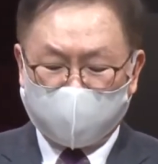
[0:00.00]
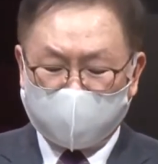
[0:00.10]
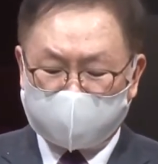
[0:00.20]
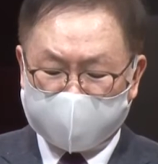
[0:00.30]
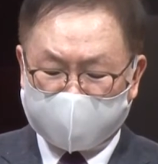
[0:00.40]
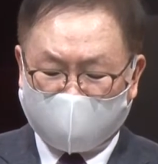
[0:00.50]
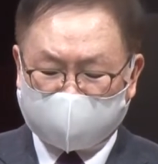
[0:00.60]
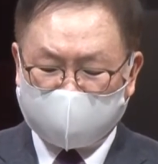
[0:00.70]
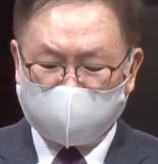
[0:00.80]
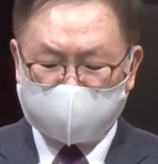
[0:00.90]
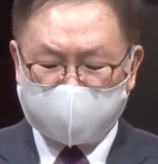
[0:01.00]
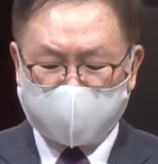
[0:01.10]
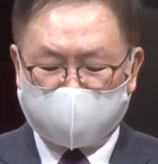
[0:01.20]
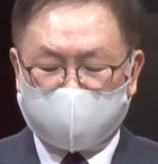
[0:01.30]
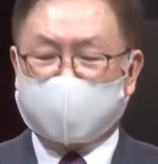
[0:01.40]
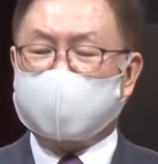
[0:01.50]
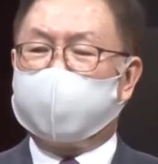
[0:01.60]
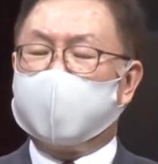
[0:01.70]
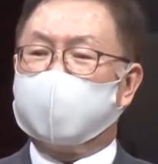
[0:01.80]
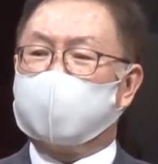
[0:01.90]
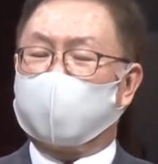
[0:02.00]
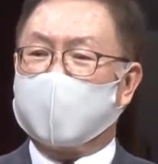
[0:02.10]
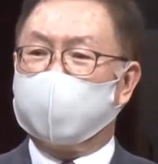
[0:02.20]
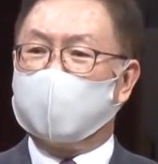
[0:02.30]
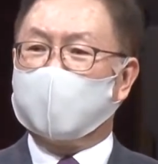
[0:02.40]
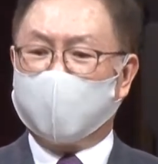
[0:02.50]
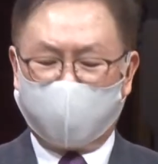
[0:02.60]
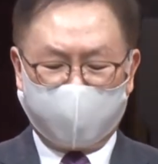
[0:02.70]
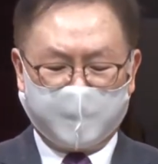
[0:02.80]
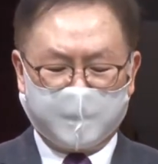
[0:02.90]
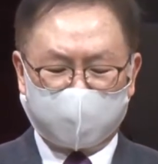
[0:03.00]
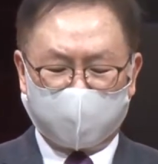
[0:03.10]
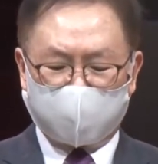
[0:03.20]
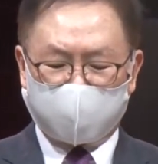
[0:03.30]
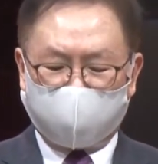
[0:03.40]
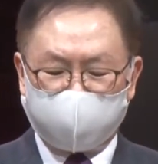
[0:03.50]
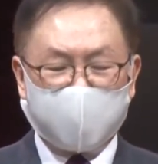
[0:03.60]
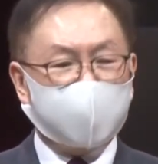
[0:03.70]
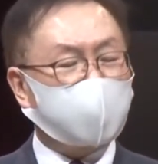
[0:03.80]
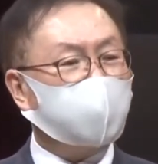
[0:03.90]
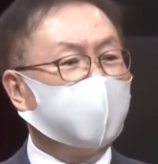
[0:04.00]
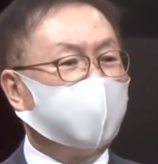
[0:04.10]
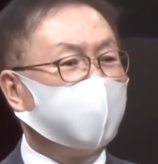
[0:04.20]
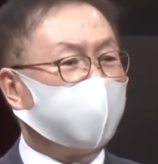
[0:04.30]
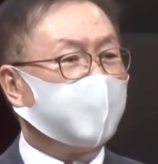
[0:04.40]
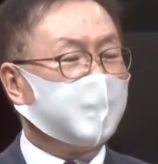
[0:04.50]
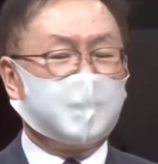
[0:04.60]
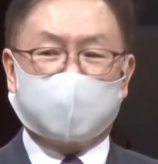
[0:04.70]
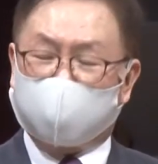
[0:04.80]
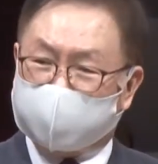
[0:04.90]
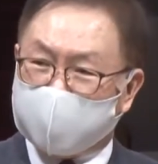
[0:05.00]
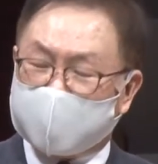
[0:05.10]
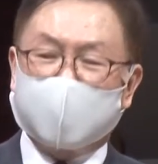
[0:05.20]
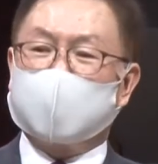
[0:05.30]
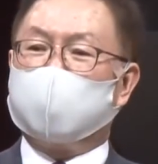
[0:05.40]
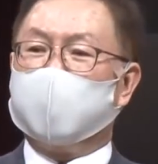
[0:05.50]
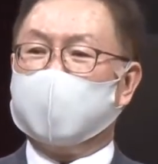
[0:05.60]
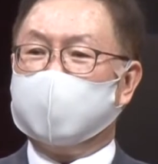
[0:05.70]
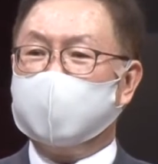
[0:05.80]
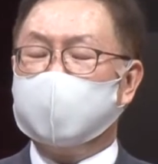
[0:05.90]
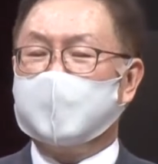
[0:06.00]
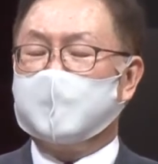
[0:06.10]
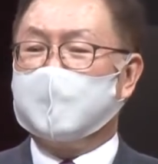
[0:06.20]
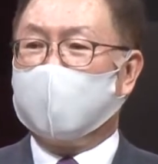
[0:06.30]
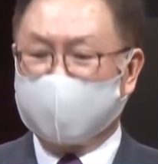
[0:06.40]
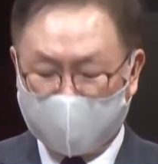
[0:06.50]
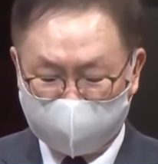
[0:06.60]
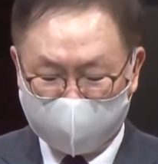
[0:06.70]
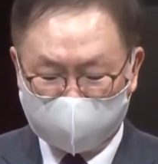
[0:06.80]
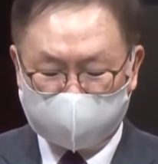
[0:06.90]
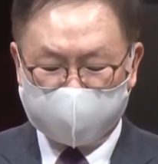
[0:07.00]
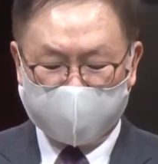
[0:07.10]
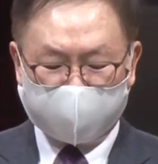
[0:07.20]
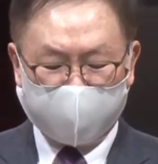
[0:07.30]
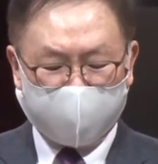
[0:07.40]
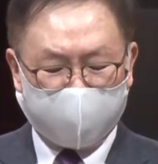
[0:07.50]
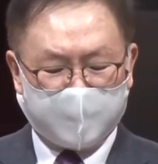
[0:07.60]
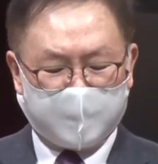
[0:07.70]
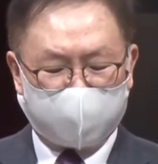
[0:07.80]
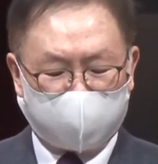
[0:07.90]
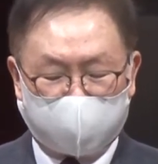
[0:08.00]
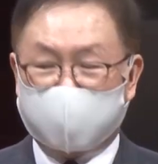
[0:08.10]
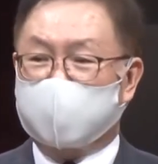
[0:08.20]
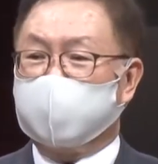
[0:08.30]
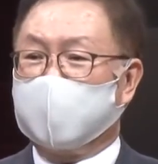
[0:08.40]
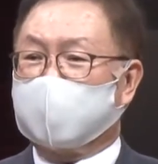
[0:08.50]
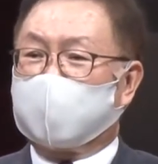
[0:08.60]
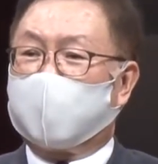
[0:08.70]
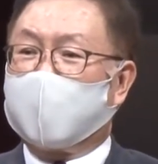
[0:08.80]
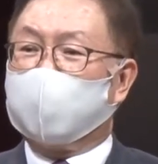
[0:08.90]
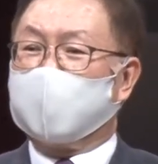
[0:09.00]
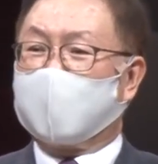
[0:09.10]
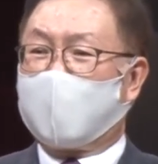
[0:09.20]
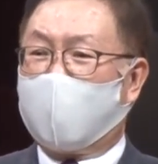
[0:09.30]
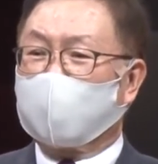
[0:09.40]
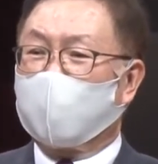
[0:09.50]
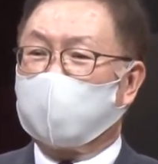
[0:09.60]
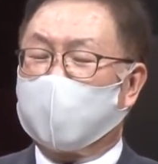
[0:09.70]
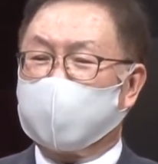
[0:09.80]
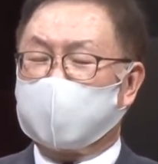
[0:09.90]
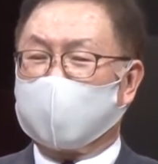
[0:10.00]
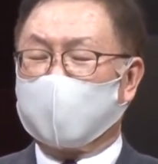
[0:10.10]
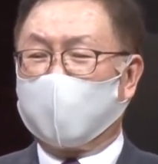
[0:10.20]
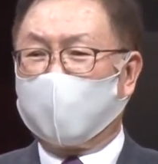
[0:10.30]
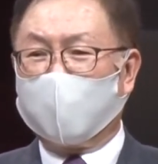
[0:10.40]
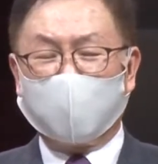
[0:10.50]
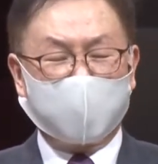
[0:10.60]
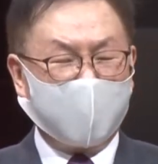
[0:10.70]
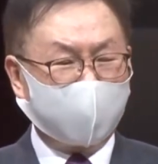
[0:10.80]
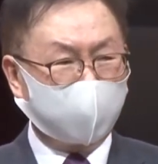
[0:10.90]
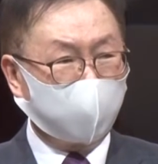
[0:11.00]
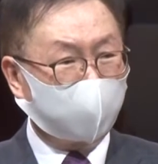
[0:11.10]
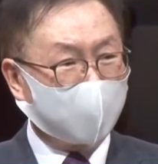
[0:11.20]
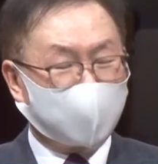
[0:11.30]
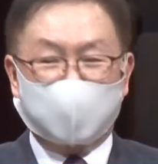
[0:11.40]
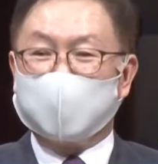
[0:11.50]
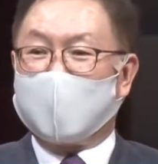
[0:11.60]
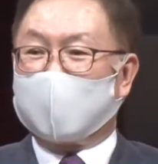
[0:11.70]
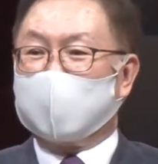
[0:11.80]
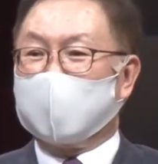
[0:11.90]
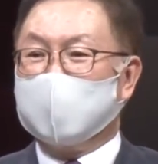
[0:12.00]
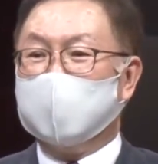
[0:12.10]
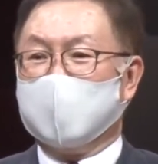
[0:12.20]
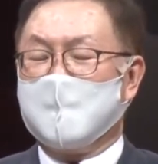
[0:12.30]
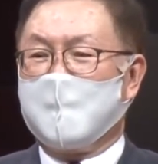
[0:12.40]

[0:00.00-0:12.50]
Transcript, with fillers: 우리 가까운 지역사회를 돌아보고 또 섬길 수 있는 특별한 기회를 하나님이 우리에게 주셨습니다. 그동안에 우리가 항공모함 타고 5대양 6대주로 나갈 때는